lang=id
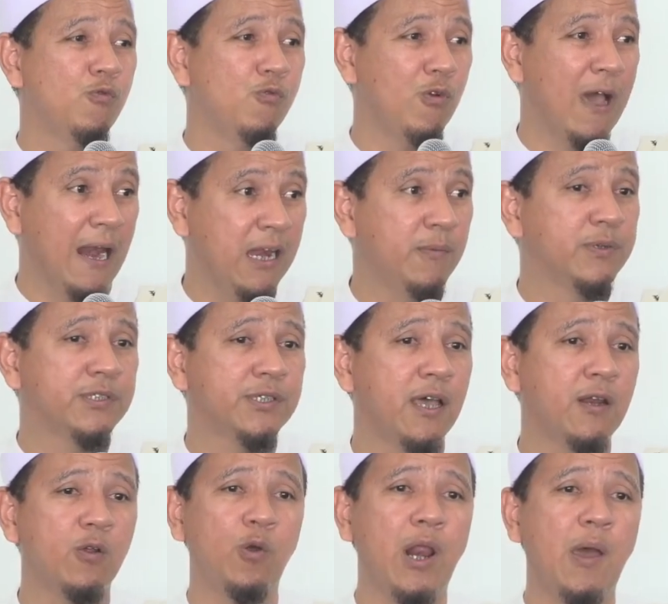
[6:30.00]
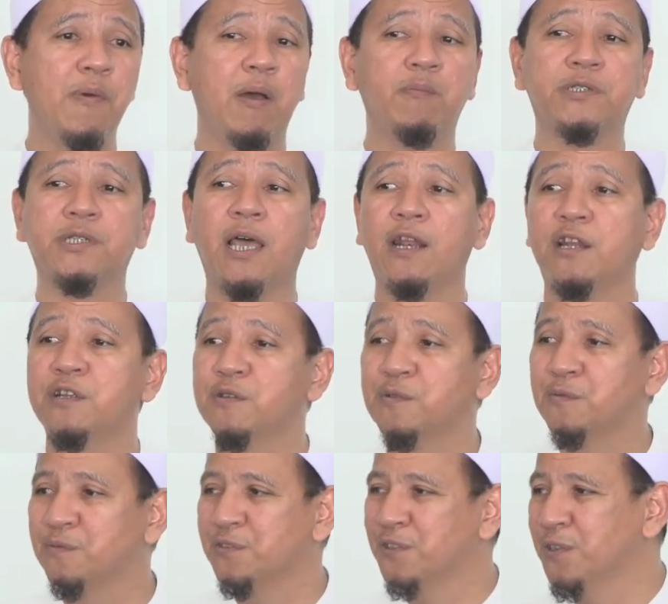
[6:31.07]
wali besar, ulama besar.
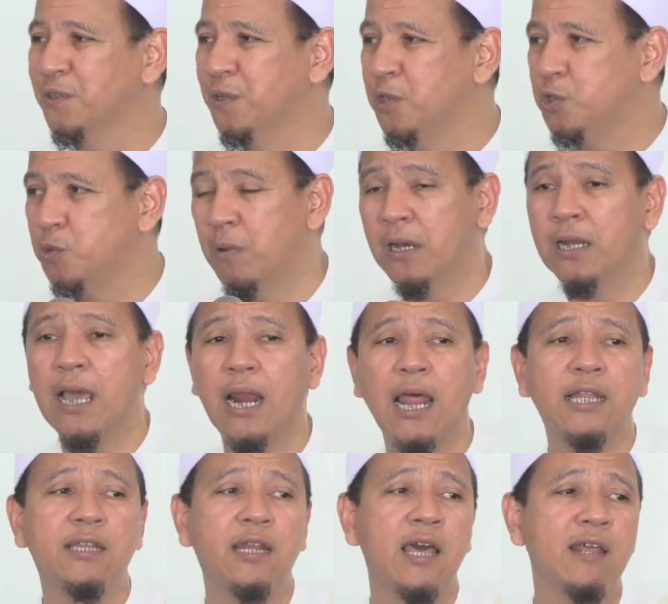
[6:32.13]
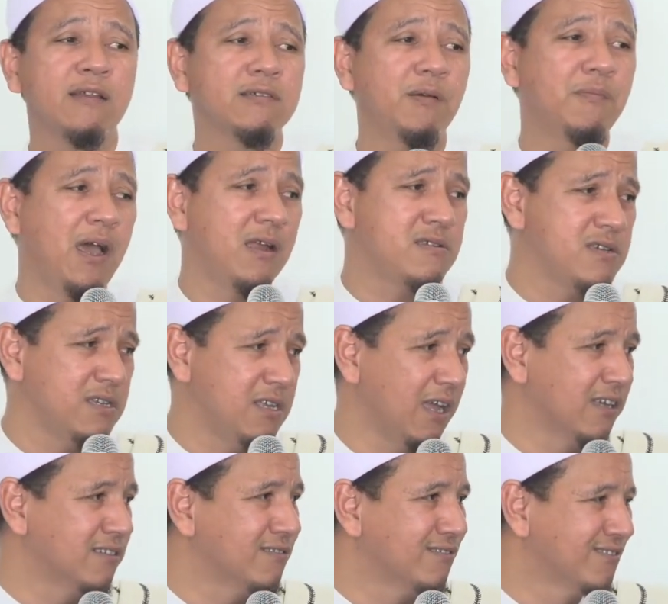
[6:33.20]
Cuman kalah tenar sama adiknya.
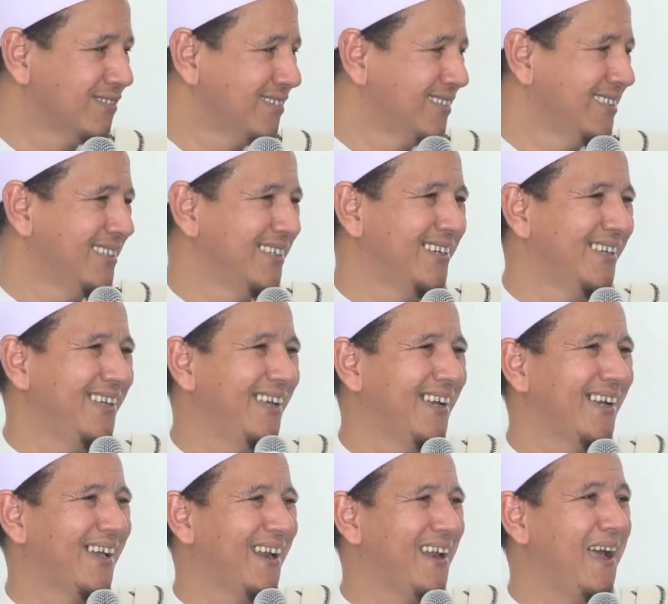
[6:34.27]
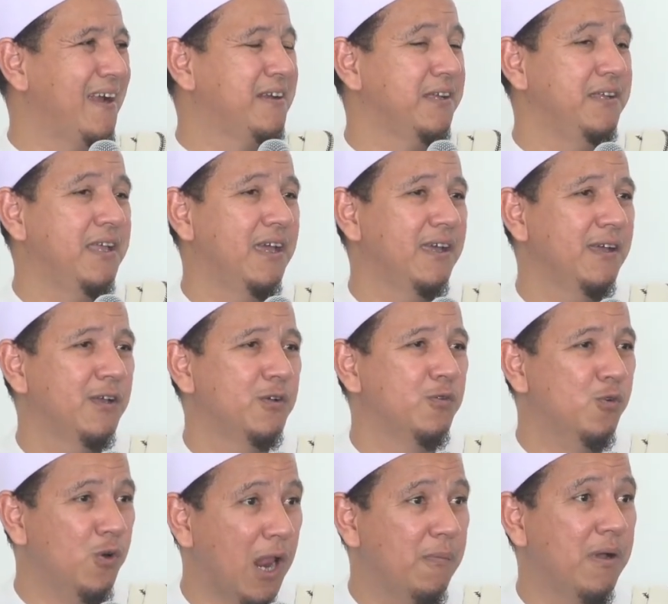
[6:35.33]
Ya, karena adiknya
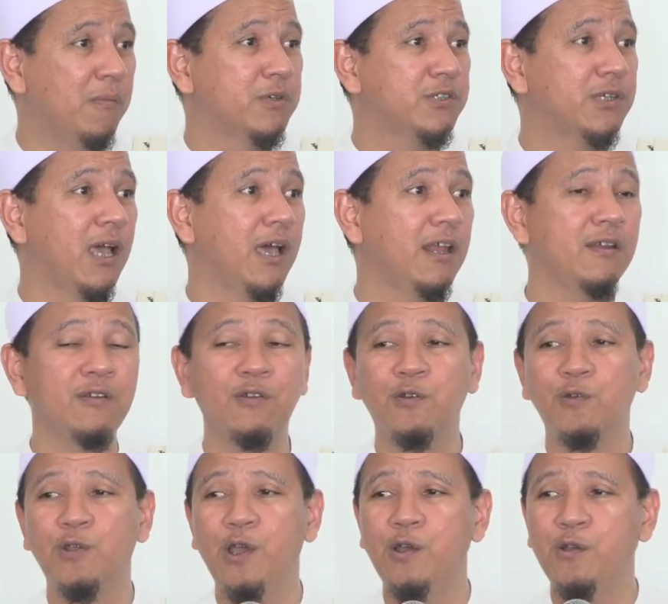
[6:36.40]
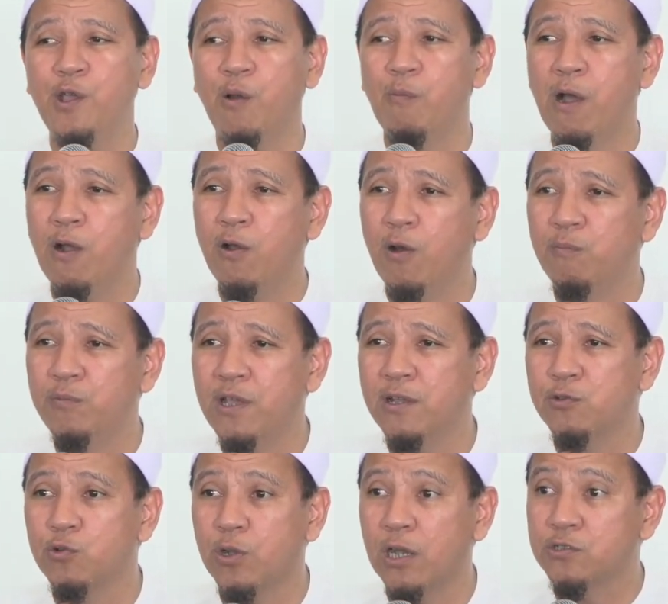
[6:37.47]
ulama besar ya yang
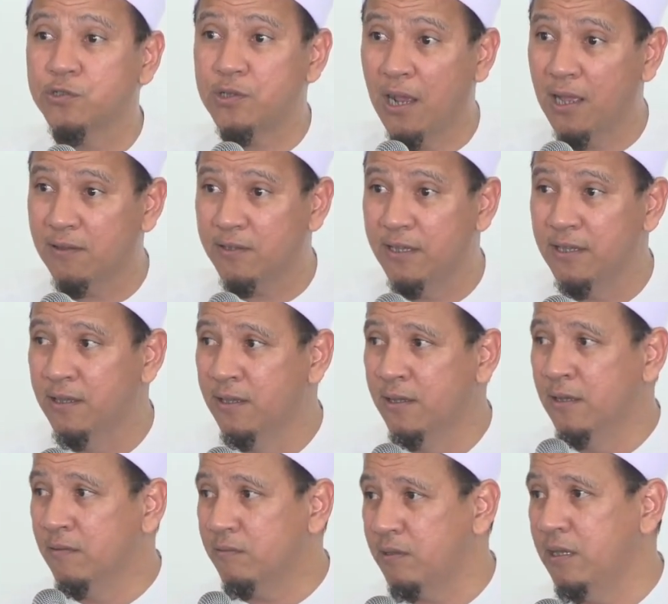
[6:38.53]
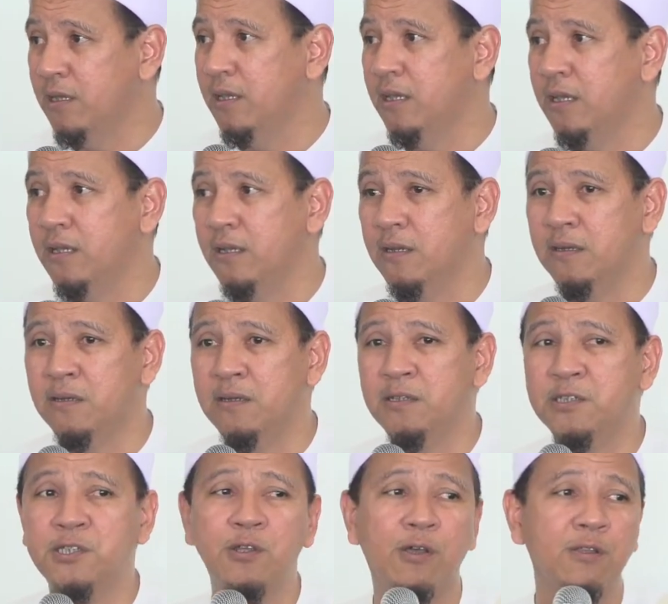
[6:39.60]
makomnya juga sangat ting tinggi di
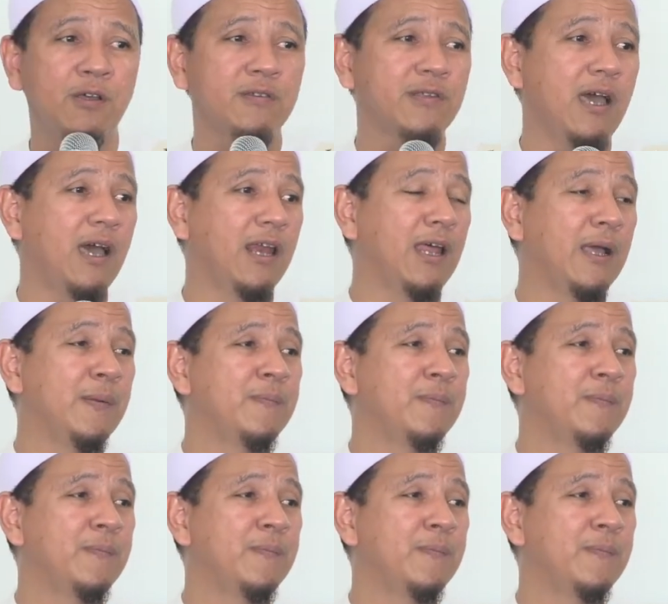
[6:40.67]
sisi Allah taala.